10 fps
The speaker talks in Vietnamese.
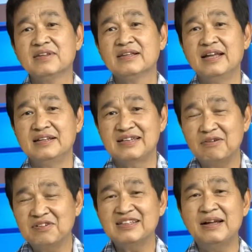thì trong
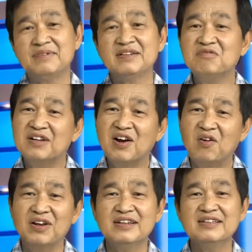cái tiệm đó chúng ta ngồi
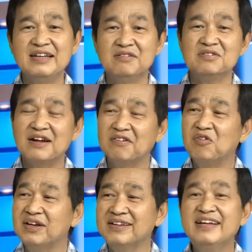đó, thì chúng ta có
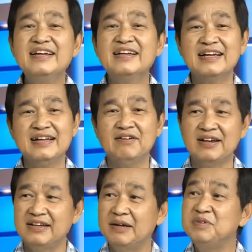quyền đi cái gọi là
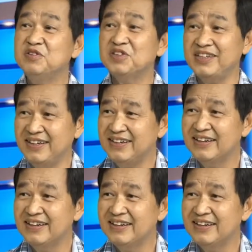WC,